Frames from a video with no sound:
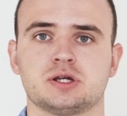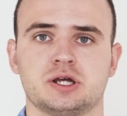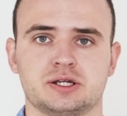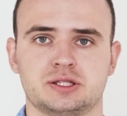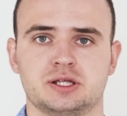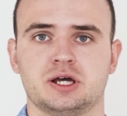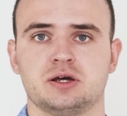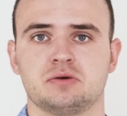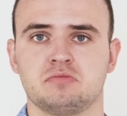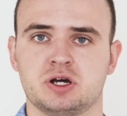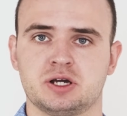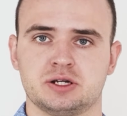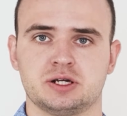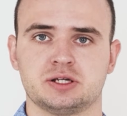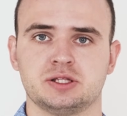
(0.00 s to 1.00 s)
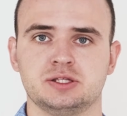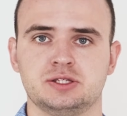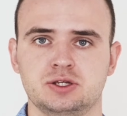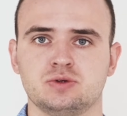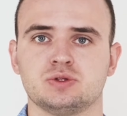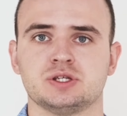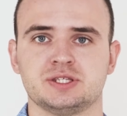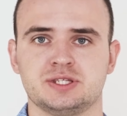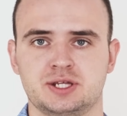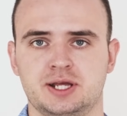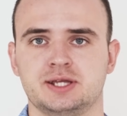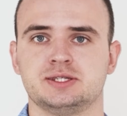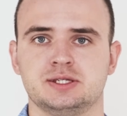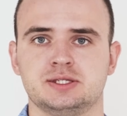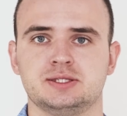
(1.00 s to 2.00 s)
когда макрогнатия у нас
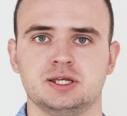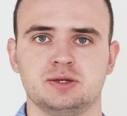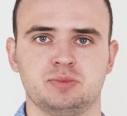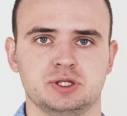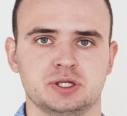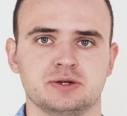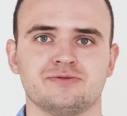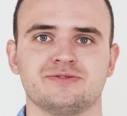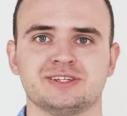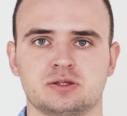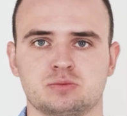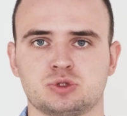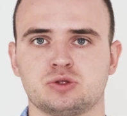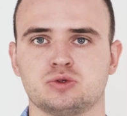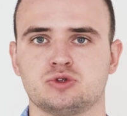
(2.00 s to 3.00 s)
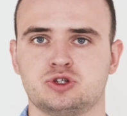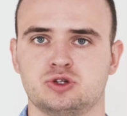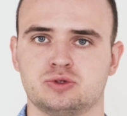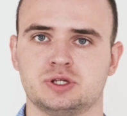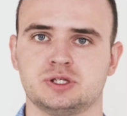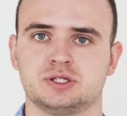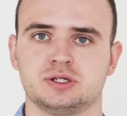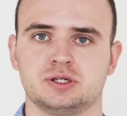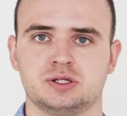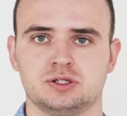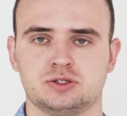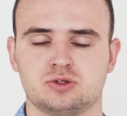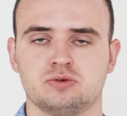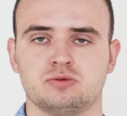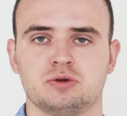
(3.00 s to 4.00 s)
средней степени. В этом случае у нас
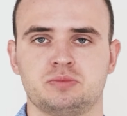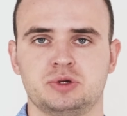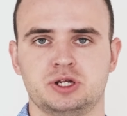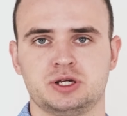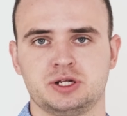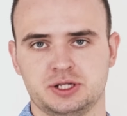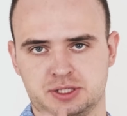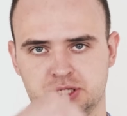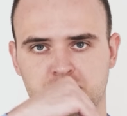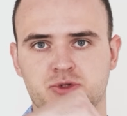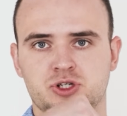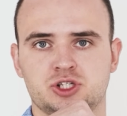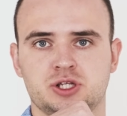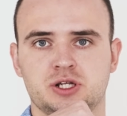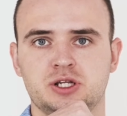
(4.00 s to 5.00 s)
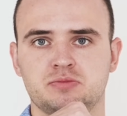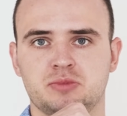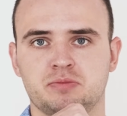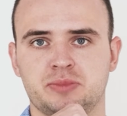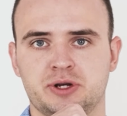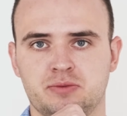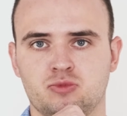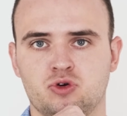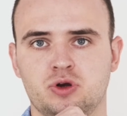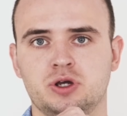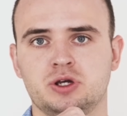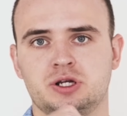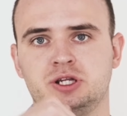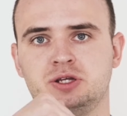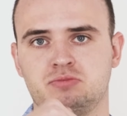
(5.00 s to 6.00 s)
резцовое перекрытие обычно либо
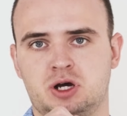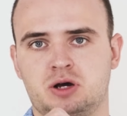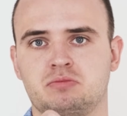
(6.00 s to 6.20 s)
прямое, либо